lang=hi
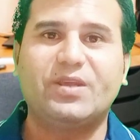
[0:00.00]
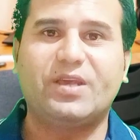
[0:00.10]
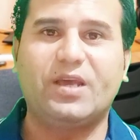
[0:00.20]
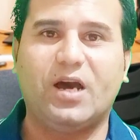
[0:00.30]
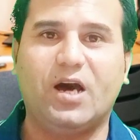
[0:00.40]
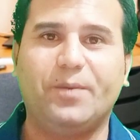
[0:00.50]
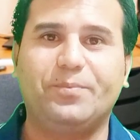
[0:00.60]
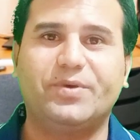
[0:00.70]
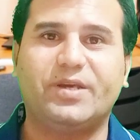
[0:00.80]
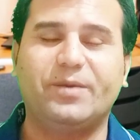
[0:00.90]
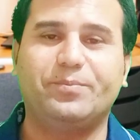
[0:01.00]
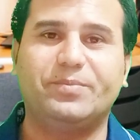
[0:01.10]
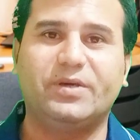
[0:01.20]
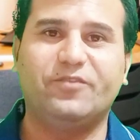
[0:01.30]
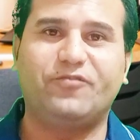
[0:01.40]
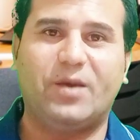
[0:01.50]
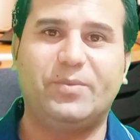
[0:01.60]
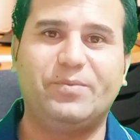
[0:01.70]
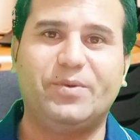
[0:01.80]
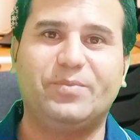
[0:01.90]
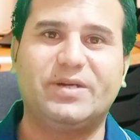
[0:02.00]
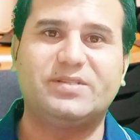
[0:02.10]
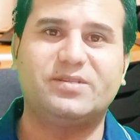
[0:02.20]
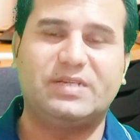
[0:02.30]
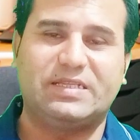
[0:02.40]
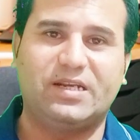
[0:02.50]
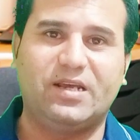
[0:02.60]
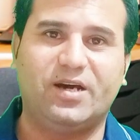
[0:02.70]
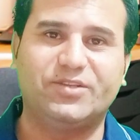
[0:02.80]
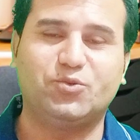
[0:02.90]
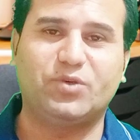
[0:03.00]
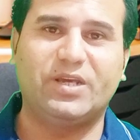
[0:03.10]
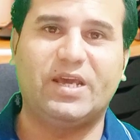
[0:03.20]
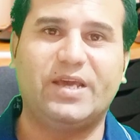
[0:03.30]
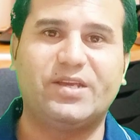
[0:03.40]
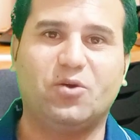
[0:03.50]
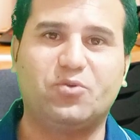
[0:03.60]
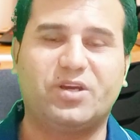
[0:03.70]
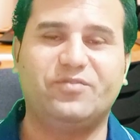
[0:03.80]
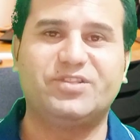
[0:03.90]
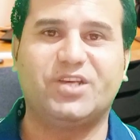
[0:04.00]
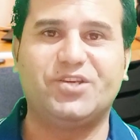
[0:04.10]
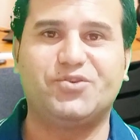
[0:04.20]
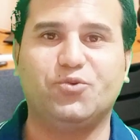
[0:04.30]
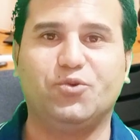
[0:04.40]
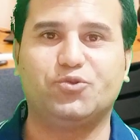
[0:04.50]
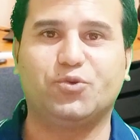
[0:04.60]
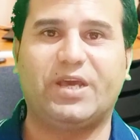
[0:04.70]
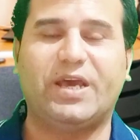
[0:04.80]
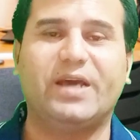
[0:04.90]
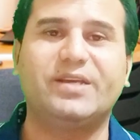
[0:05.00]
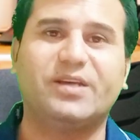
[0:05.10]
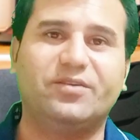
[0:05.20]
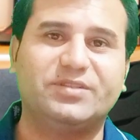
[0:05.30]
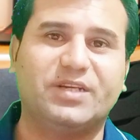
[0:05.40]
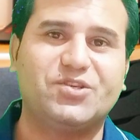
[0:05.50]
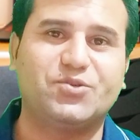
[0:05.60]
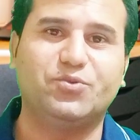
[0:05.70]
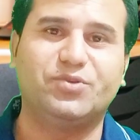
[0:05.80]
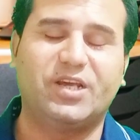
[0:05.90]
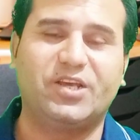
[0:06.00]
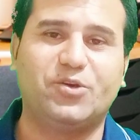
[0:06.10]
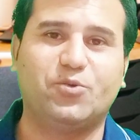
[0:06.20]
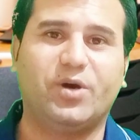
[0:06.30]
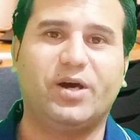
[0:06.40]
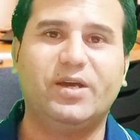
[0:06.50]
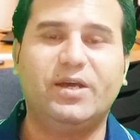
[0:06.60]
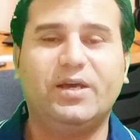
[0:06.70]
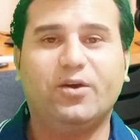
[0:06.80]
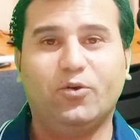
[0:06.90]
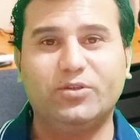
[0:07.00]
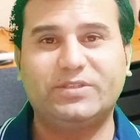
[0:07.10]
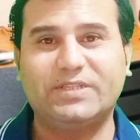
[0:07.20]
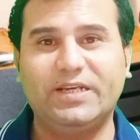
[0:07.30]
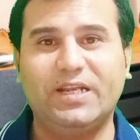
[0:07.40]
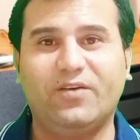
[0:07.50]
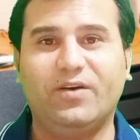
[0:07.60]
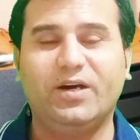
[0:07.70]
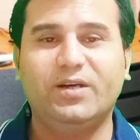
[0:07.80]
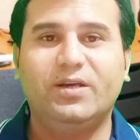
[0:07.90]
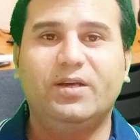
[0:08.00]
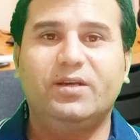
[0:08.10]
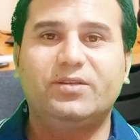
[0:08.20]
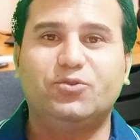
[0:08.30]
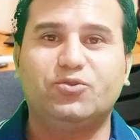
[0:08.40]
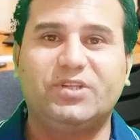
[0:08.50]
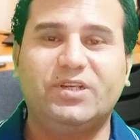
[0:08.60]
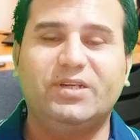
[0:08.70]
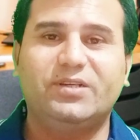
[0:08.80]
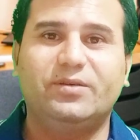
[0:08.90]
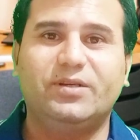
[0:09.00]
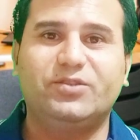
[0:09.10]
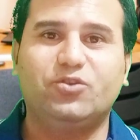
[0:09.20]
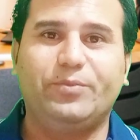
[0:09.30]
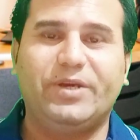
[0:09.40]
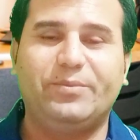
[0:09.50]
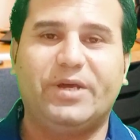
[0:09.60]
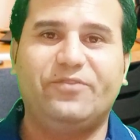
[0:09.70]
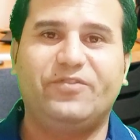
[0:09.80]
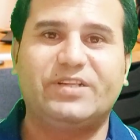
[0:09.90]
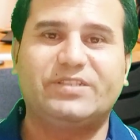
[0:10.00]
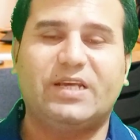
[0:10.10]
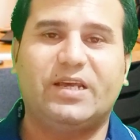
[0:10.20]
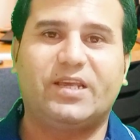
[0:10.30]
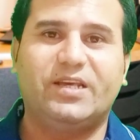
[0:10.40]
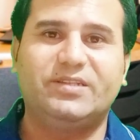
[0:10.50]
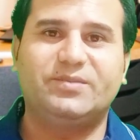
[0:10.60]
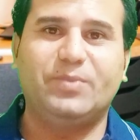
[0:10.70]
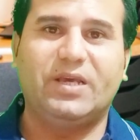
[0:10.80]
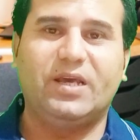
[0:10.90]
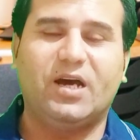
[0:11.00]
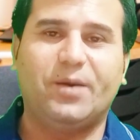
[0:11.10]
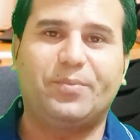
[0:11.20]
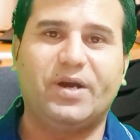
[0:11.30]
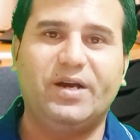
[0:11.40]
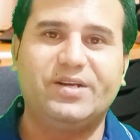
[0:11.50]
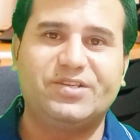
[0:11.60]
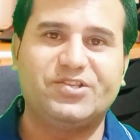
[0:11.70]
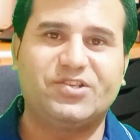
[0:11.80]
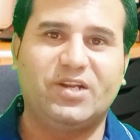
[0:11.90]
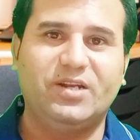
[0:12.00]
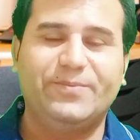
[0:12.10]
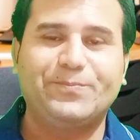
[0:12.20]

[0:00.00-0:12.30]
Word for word: कि आपके फैमिली मेम्बर्स कितने आ चुके हैं या उनका वीज़ा इशू हो चुका है या वीज़ा इशू नहीं हुआ उसके अलावा दूसरी जो मेन बेनिफिट्स है कि इसमें आपका डिजिटल